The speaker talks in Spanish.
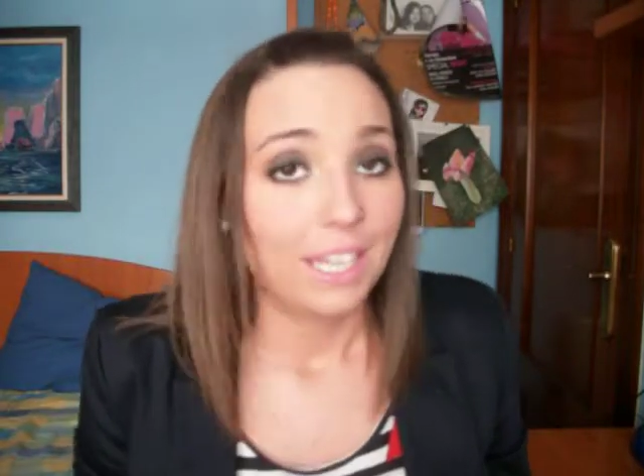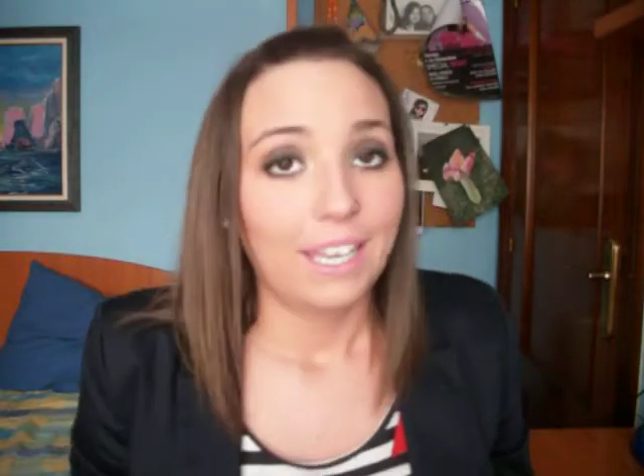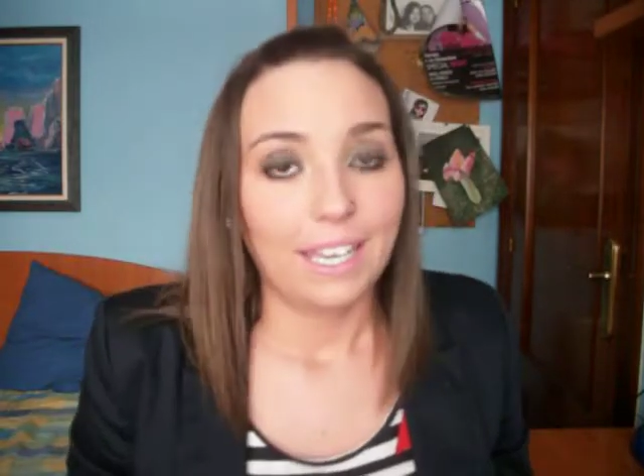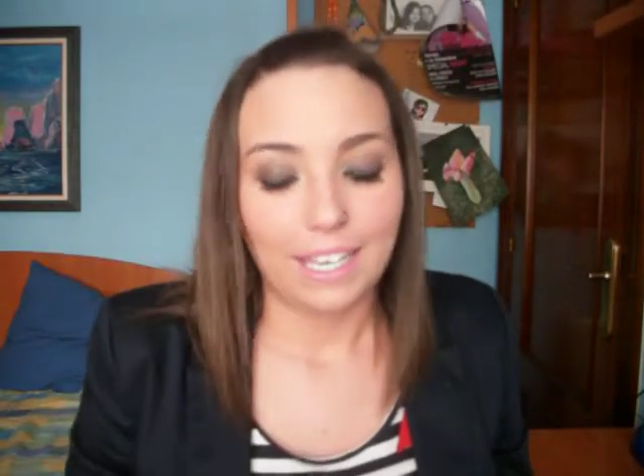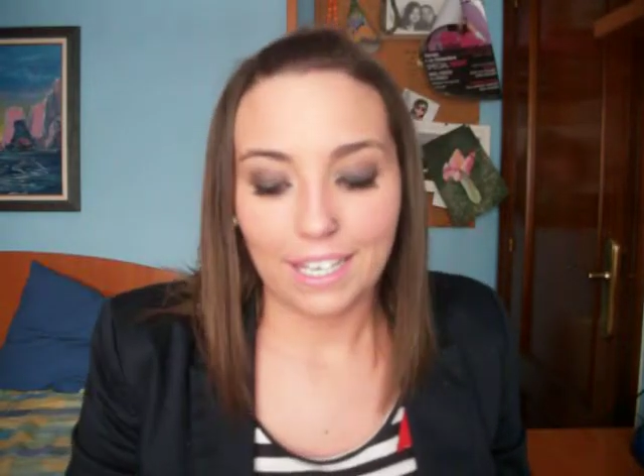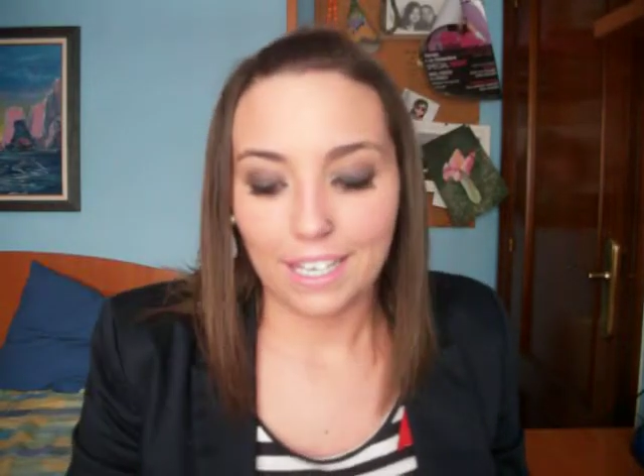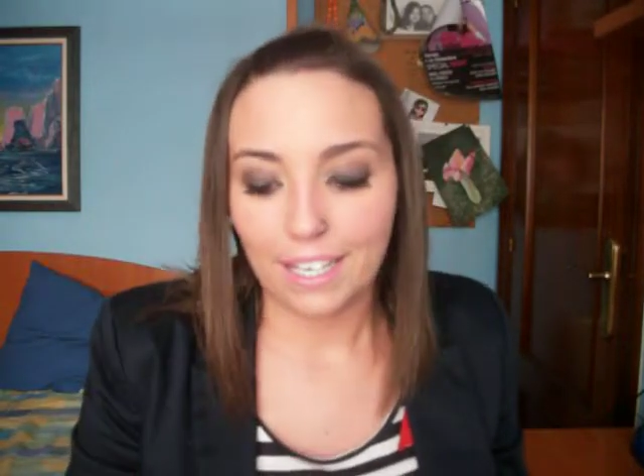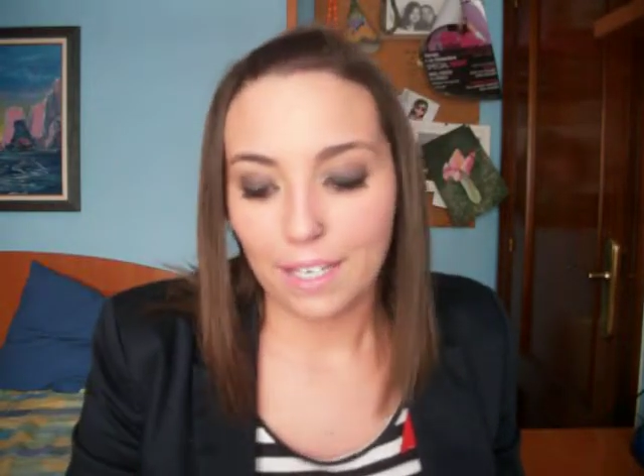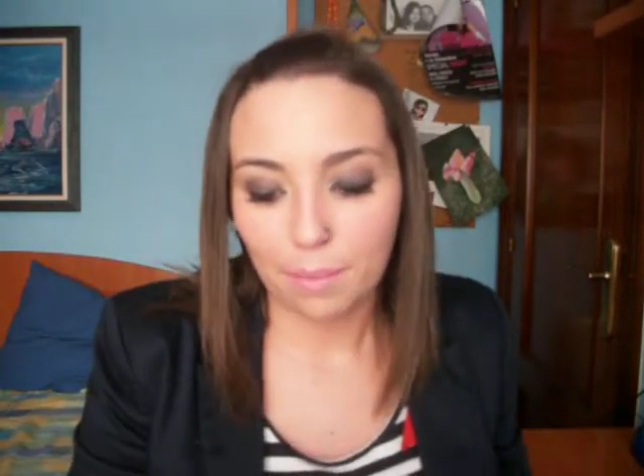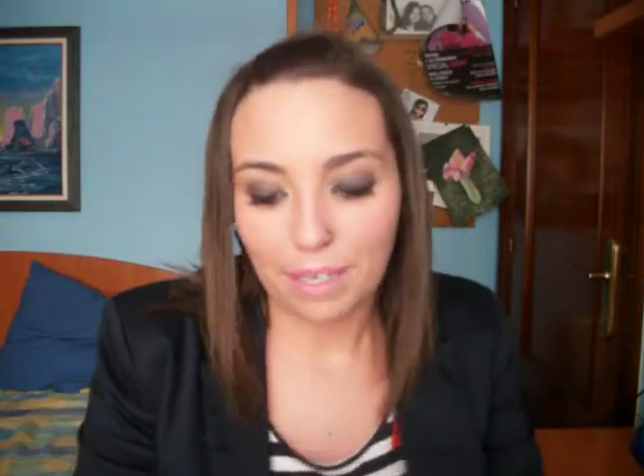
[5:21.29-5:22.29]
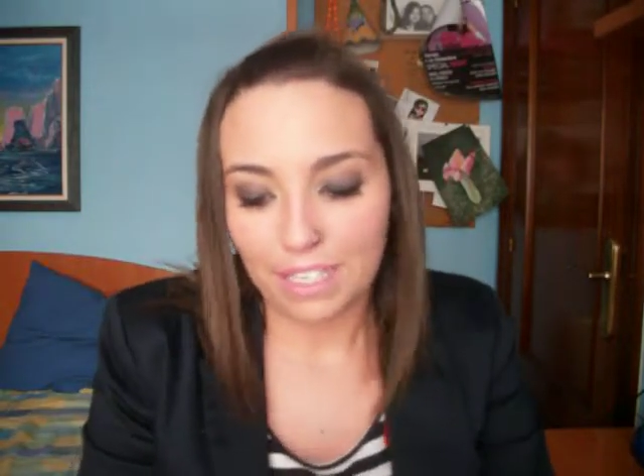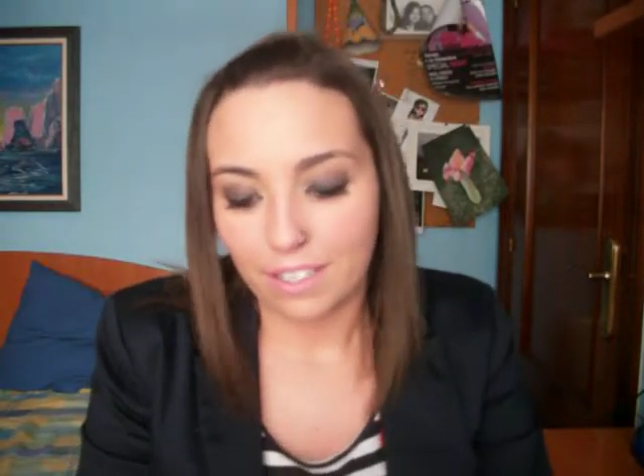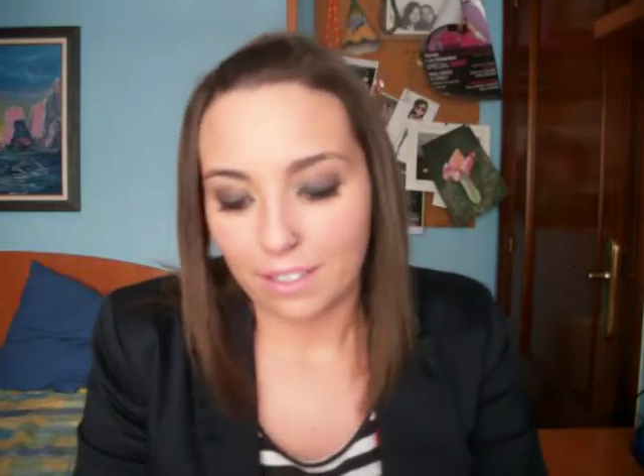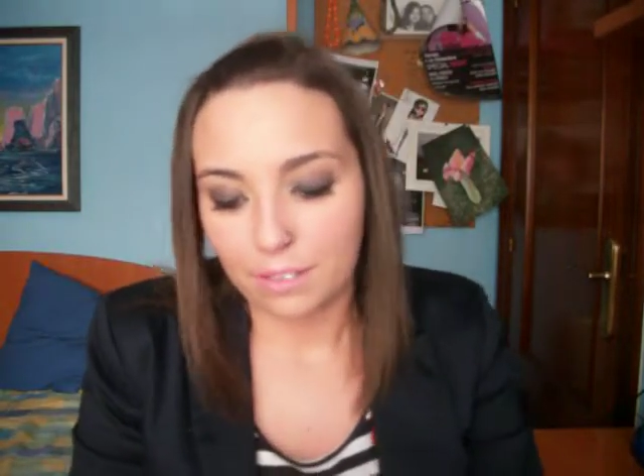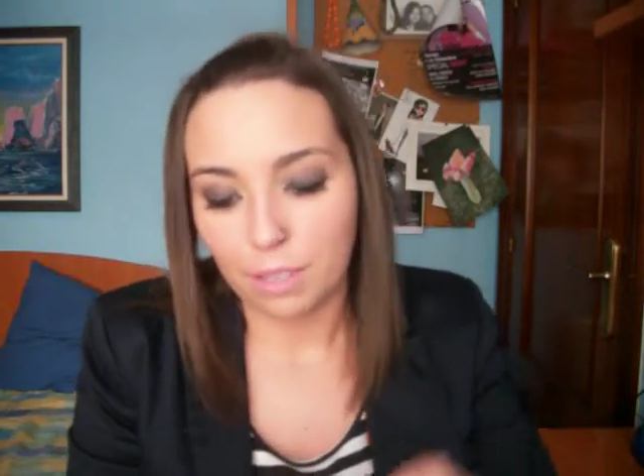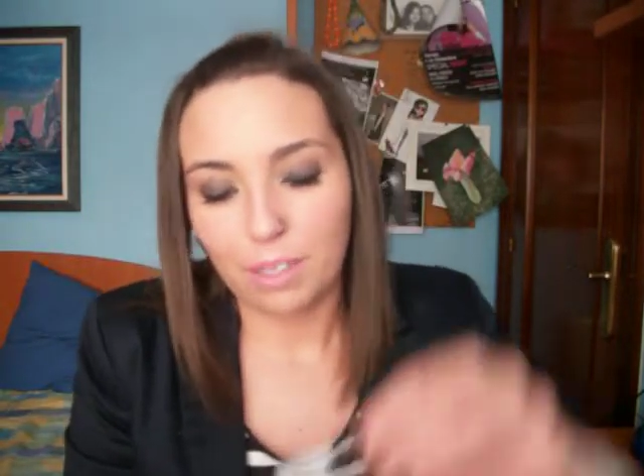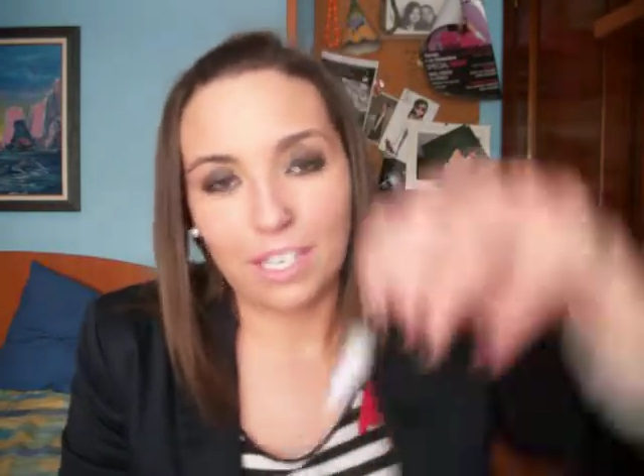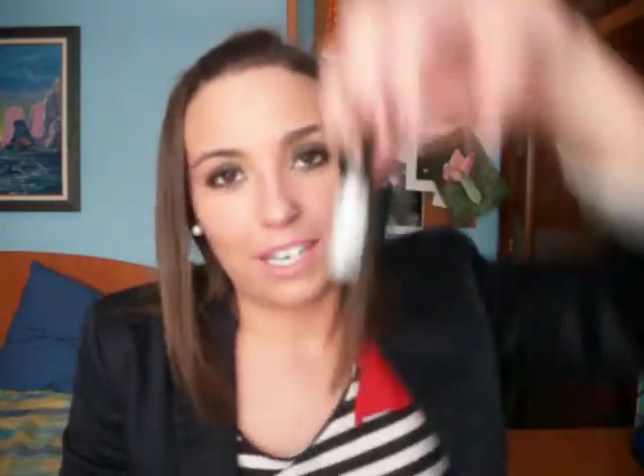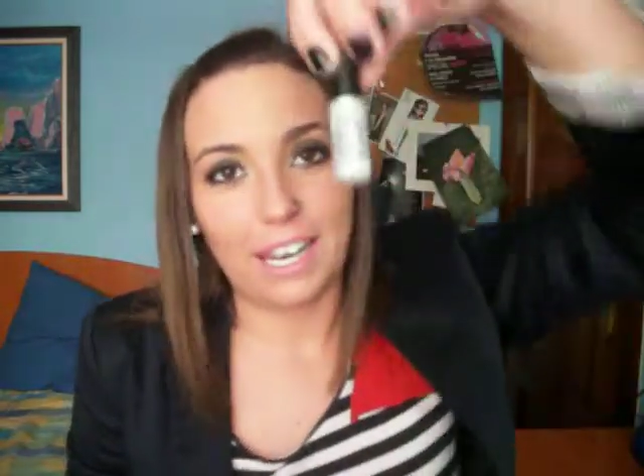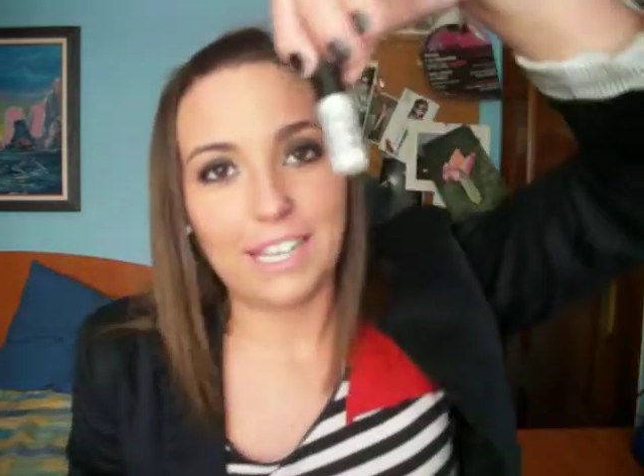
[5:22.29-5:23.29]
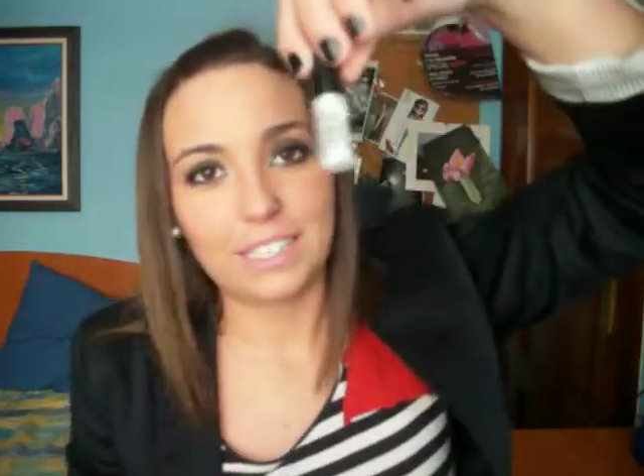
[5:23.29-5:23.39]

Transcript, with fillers: Eh, vale, te viene este